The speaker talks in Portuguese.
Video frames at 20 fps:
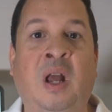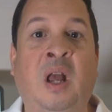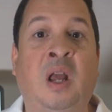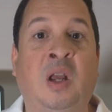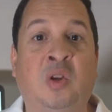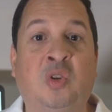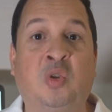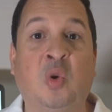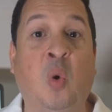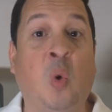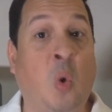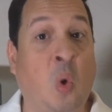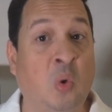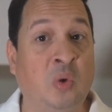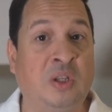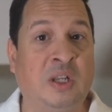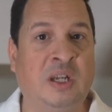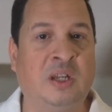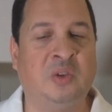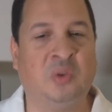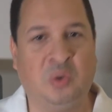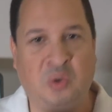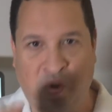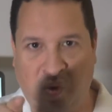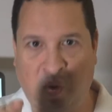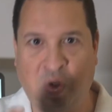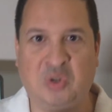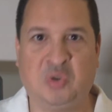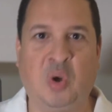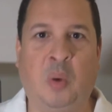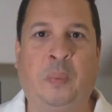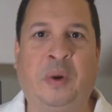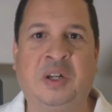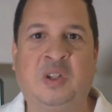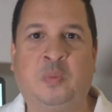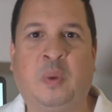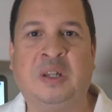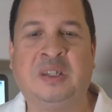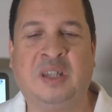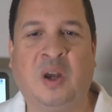Estou contando com a sua
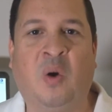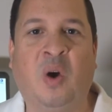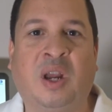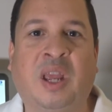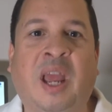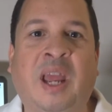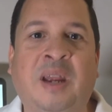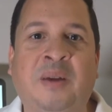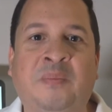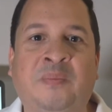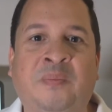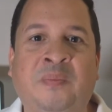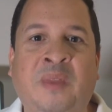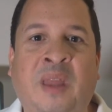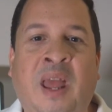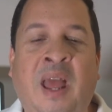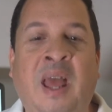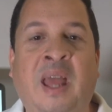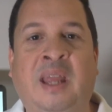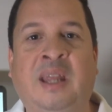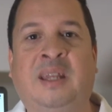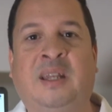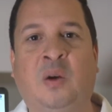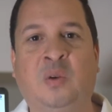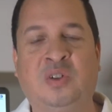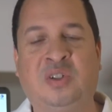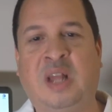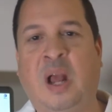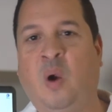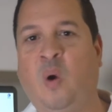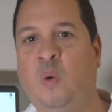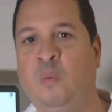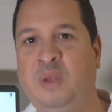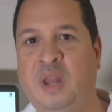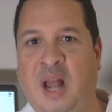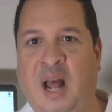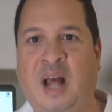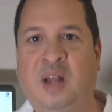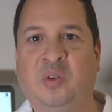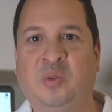participação, ok? Então está
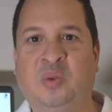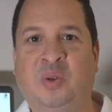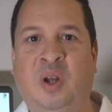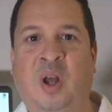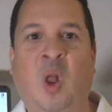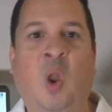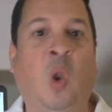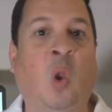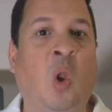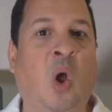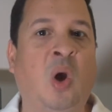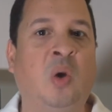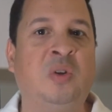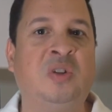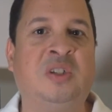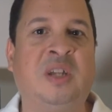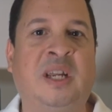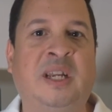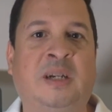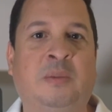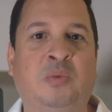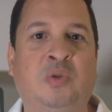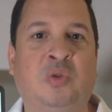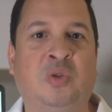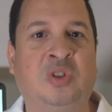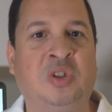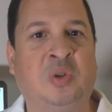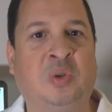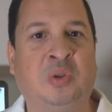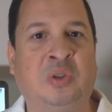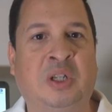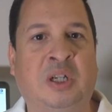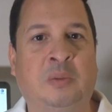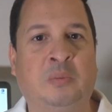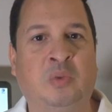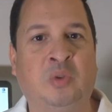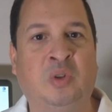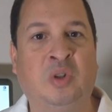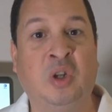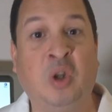combinado. Logo estaremos nos
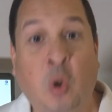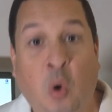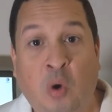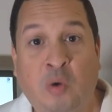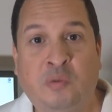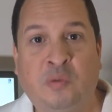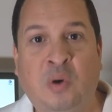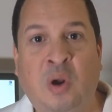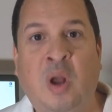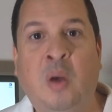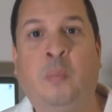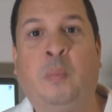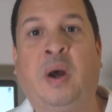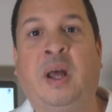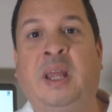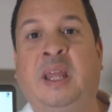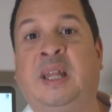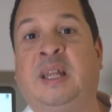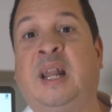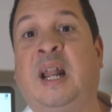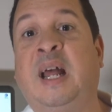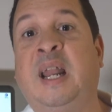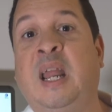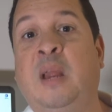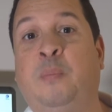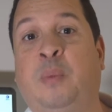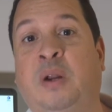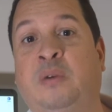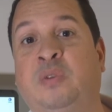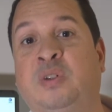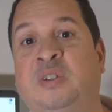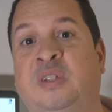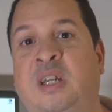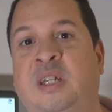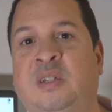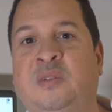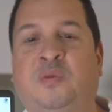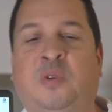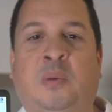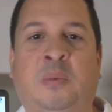encontrando de novo e trarei para
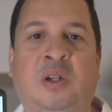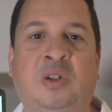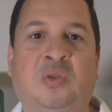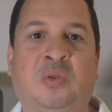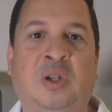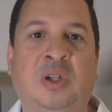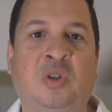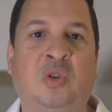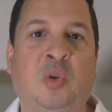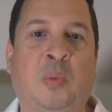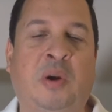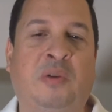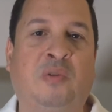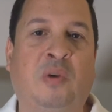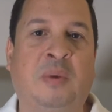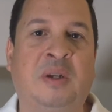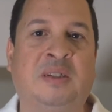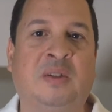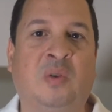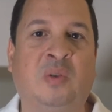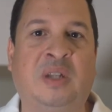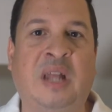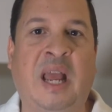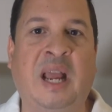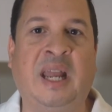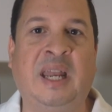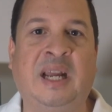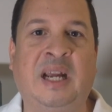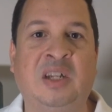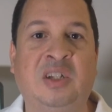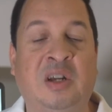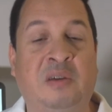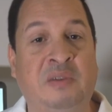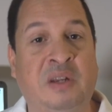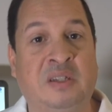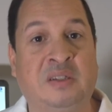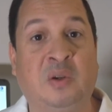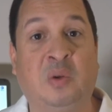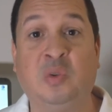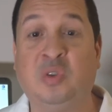vocês informações sobre a formação técnica de
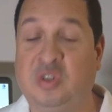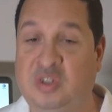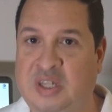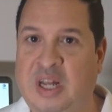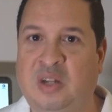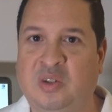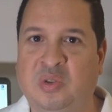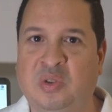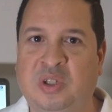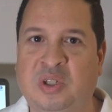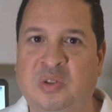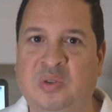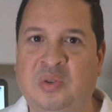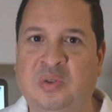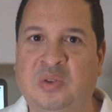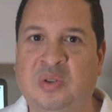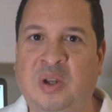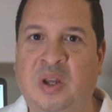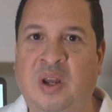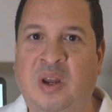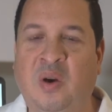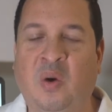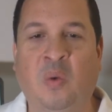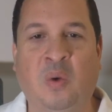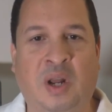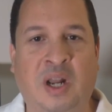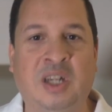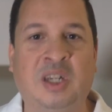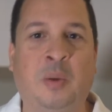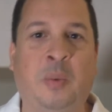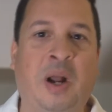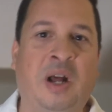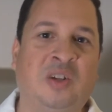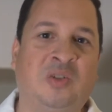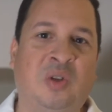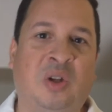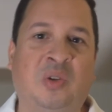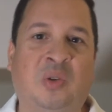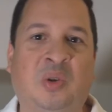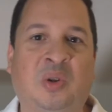aviação nos Estados Unidos. Um grande
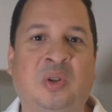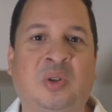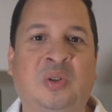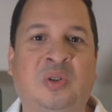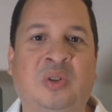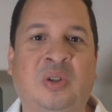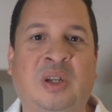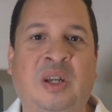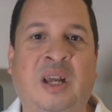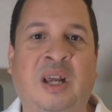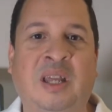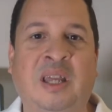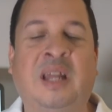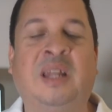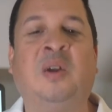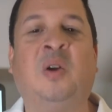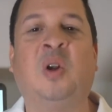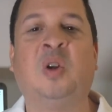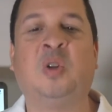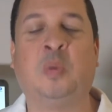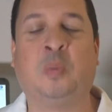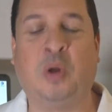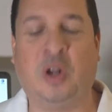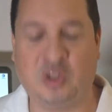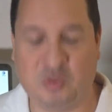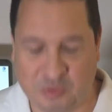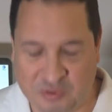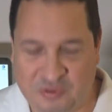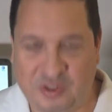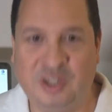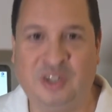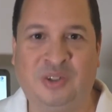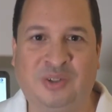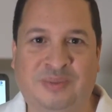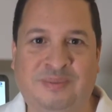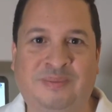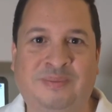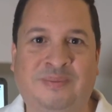abraço a todos e até o nosso próximo vídeo.